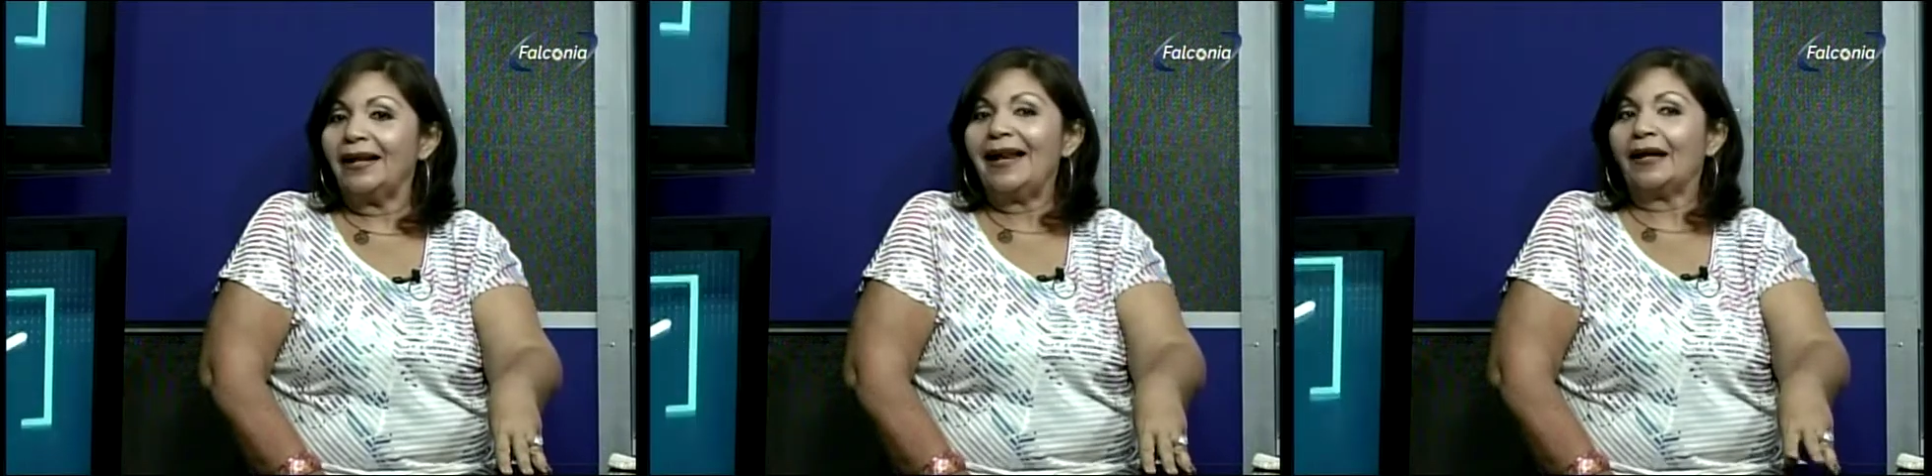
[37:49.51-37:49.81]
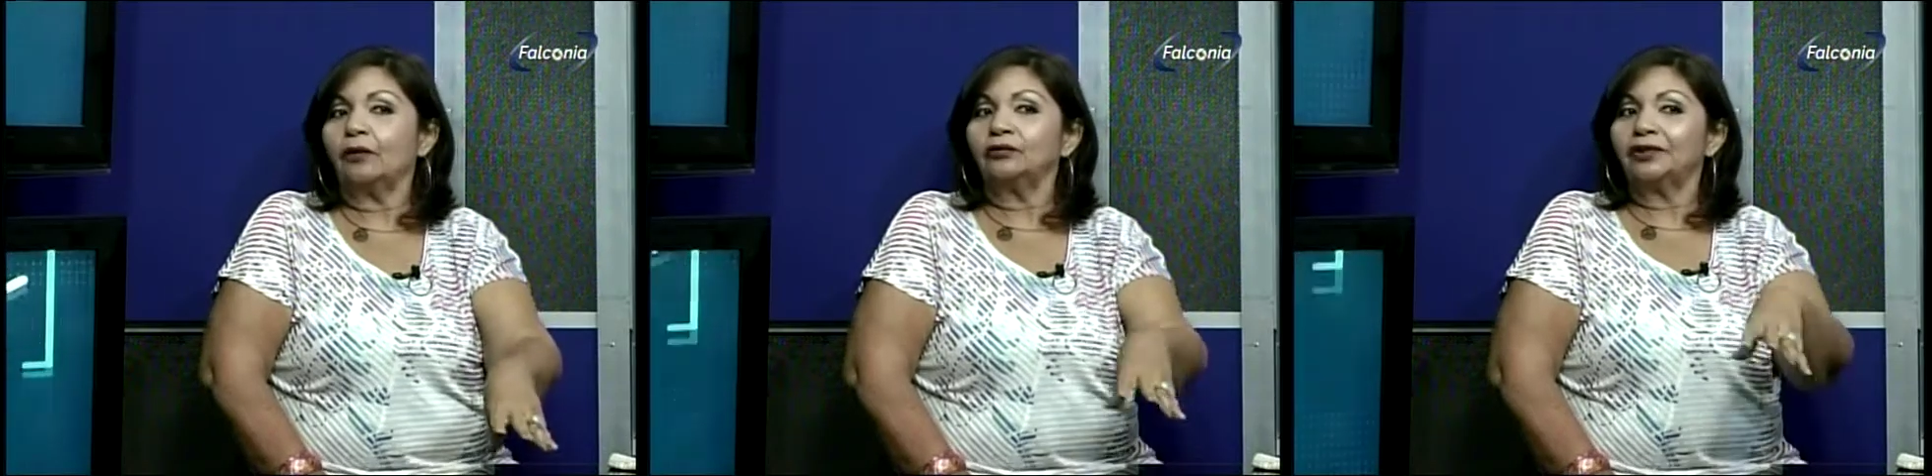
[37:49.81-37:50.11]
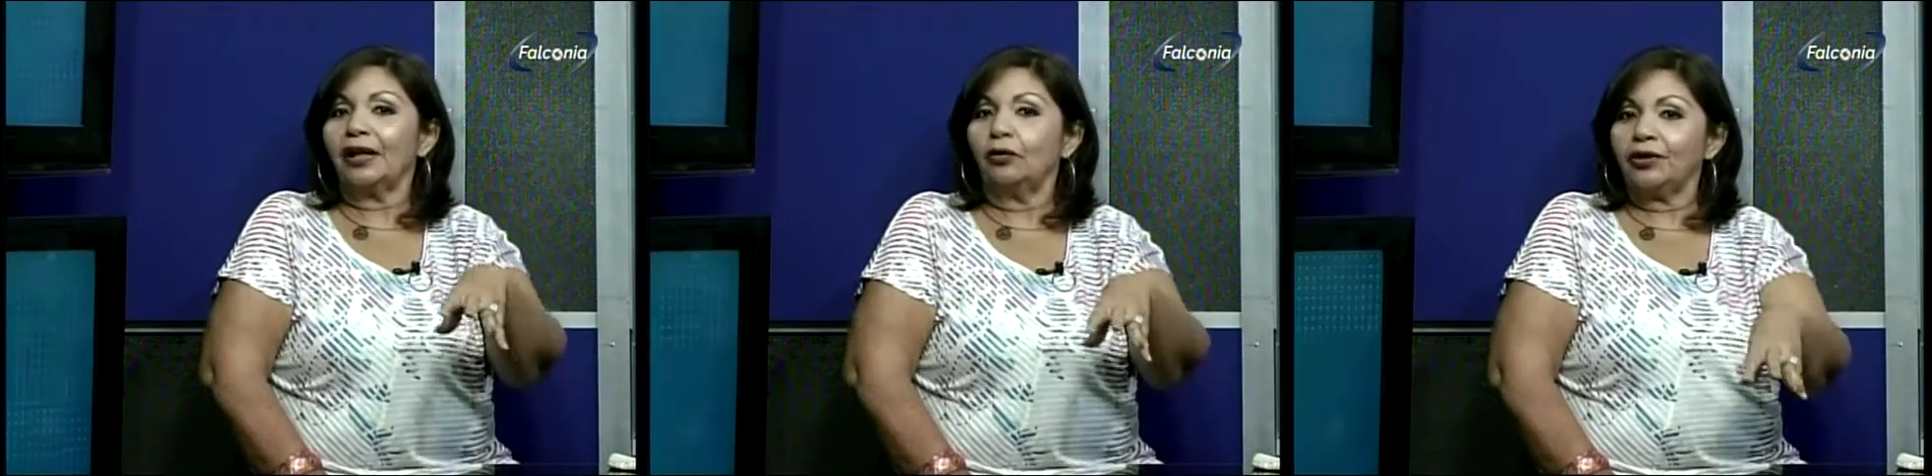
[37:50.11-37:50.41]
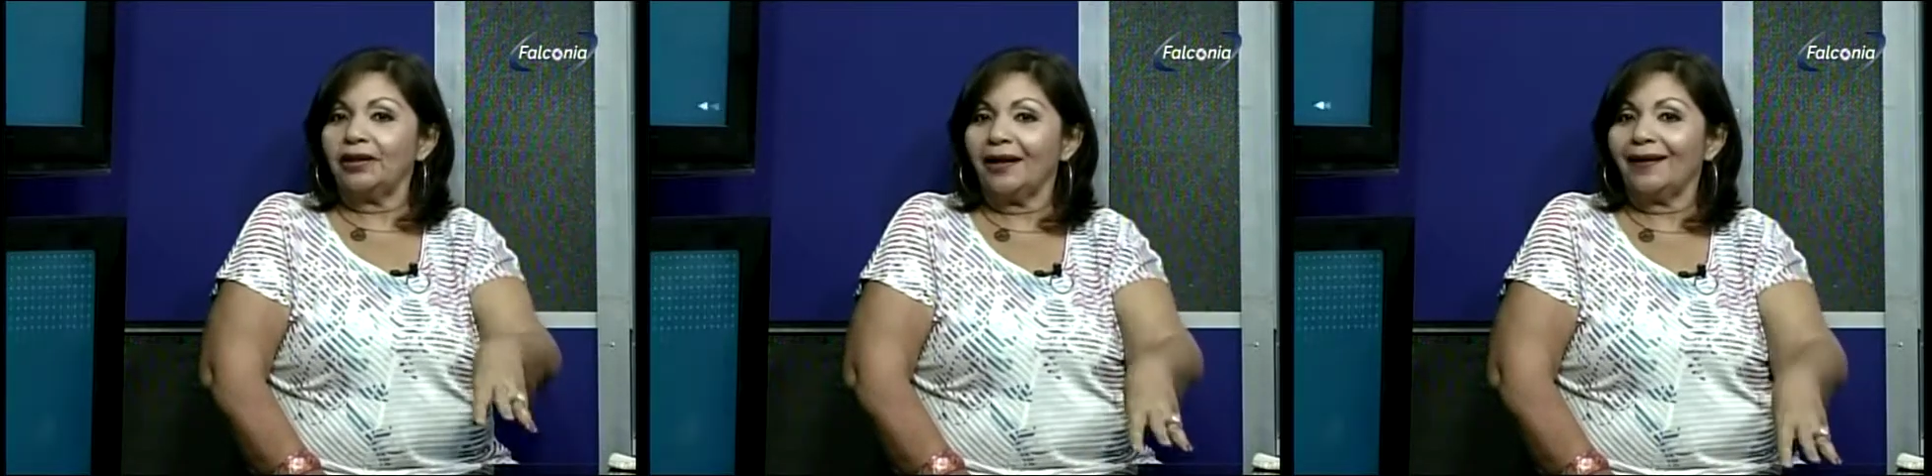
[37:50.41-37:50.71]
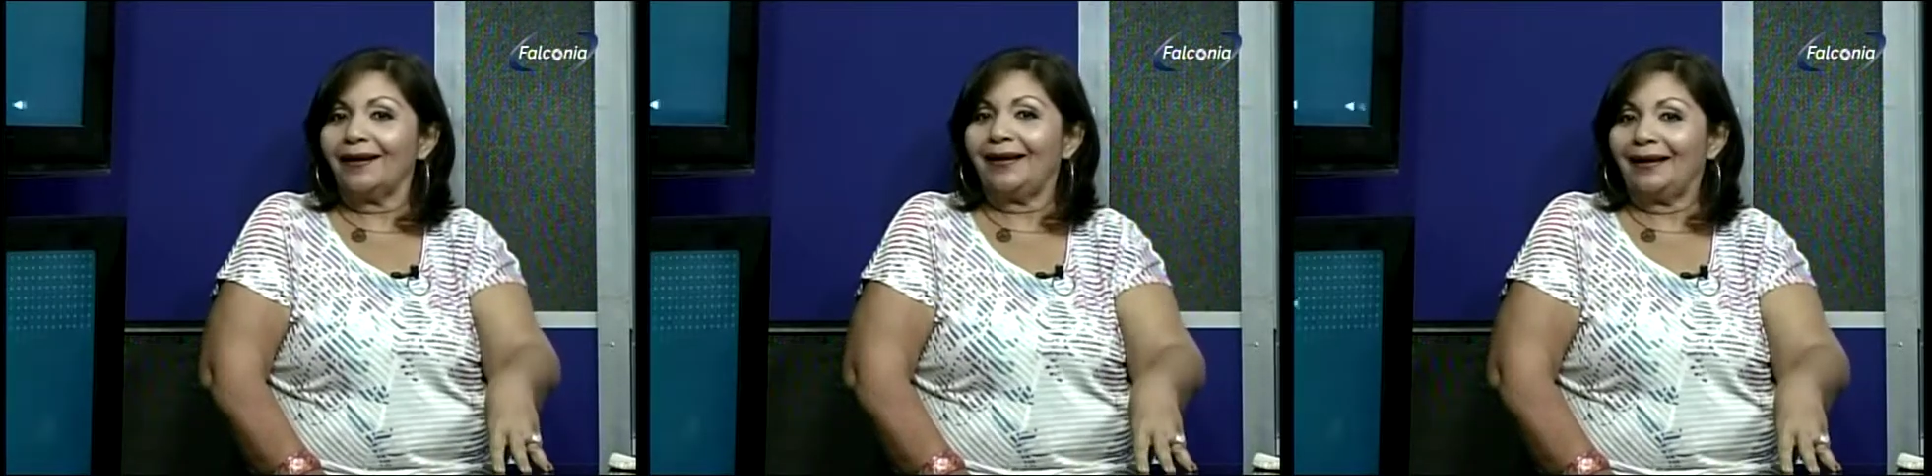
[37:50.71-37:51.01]
la Contraloría
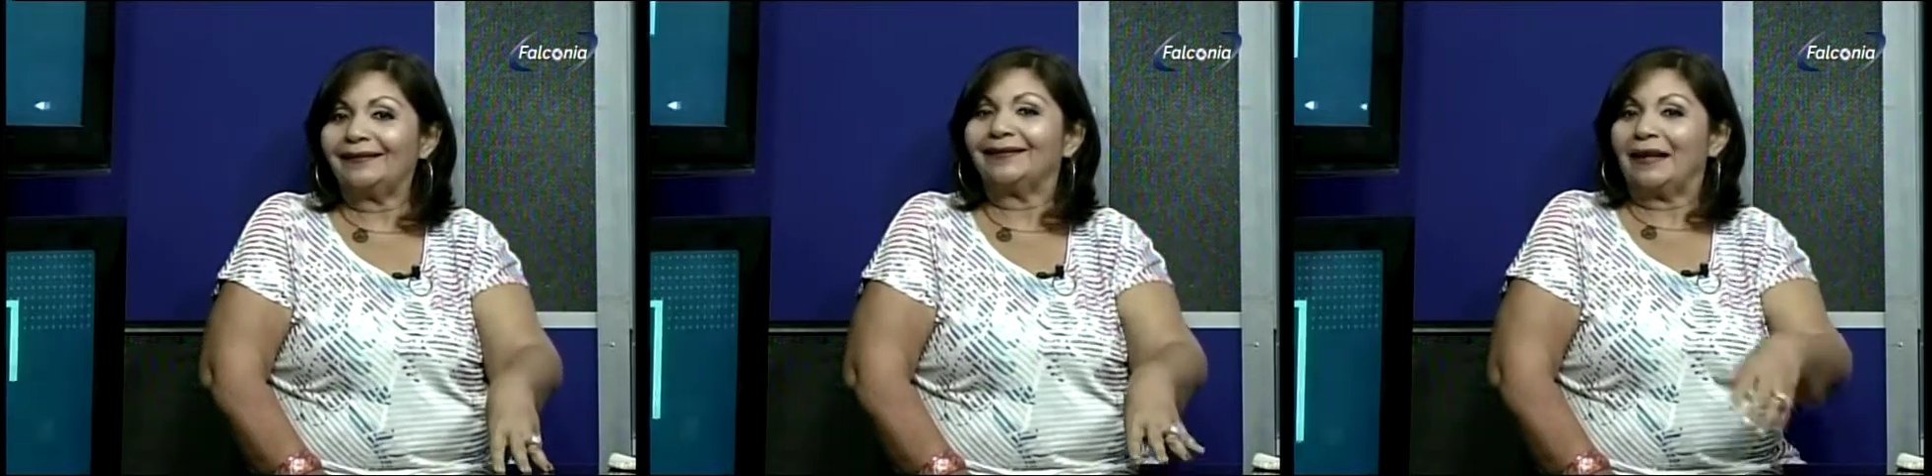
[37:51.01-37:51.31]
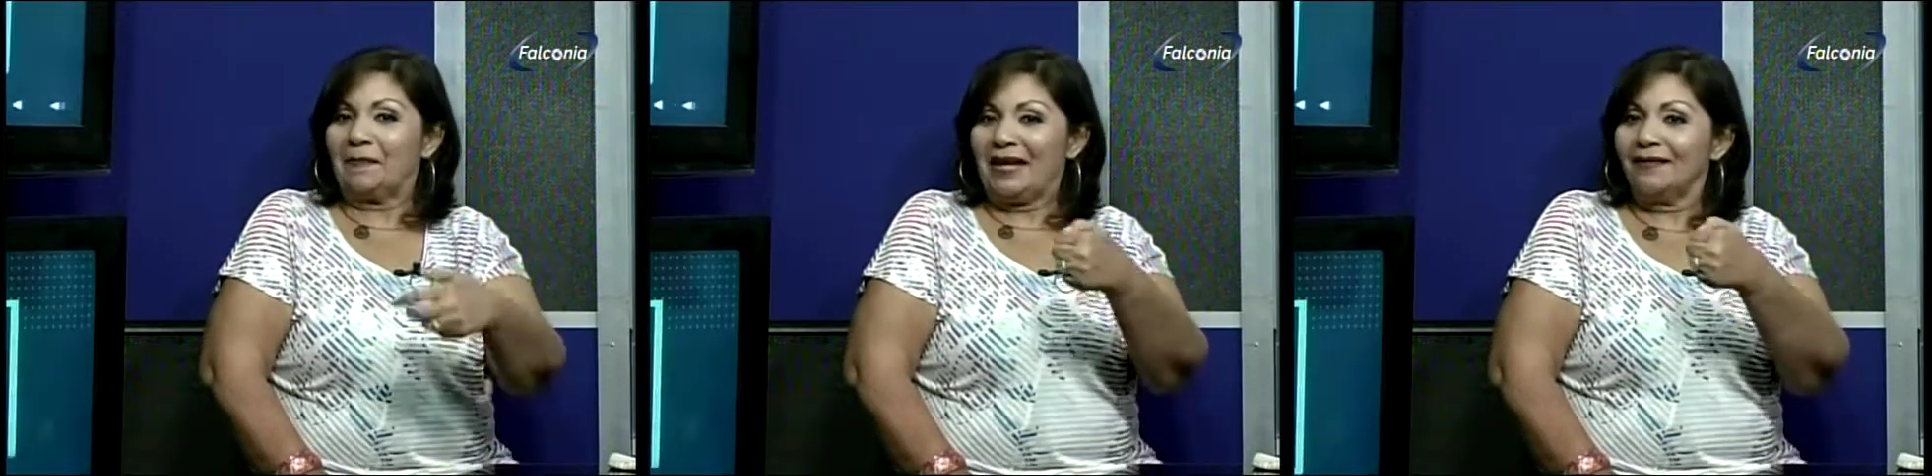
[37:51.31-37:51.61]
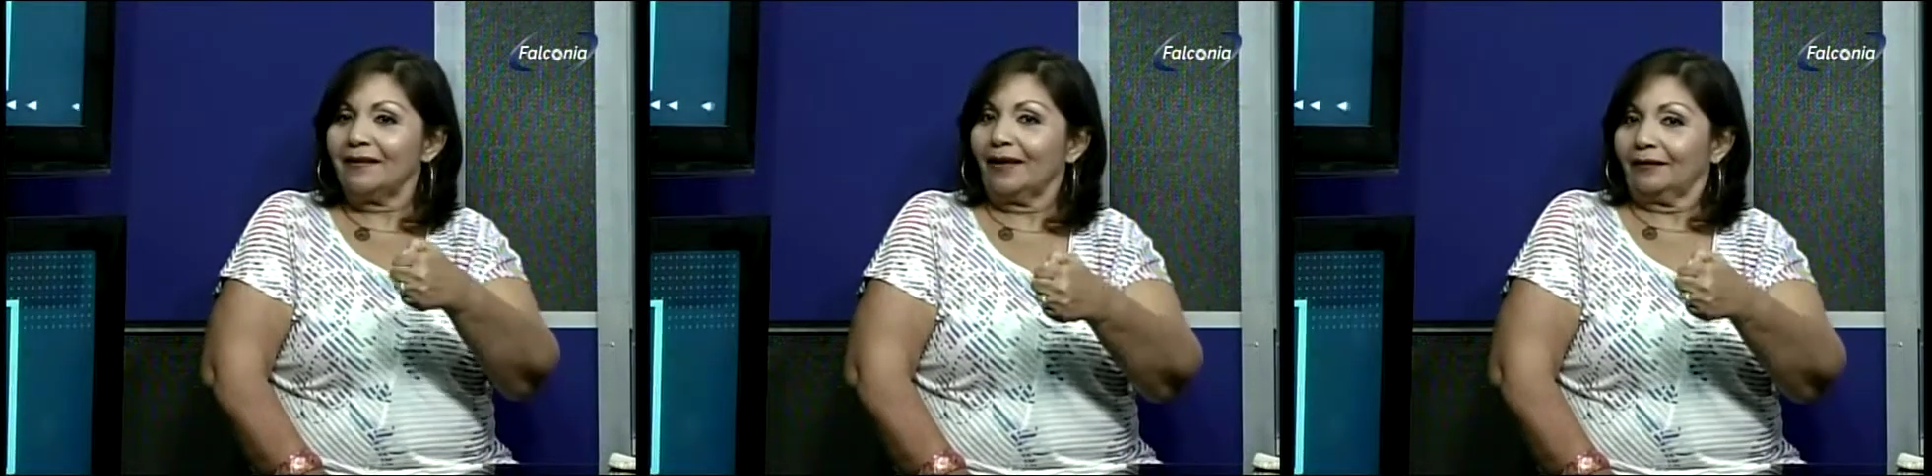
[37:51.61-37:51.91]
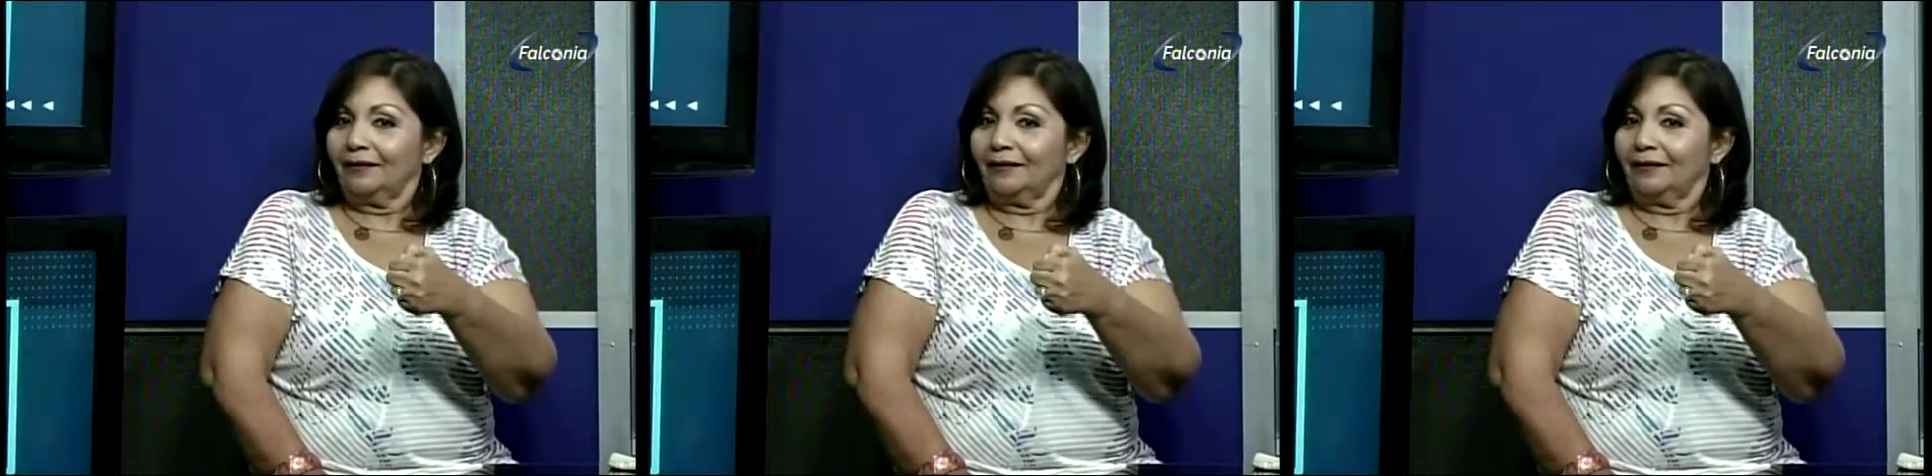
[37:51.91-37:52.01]
era tremenda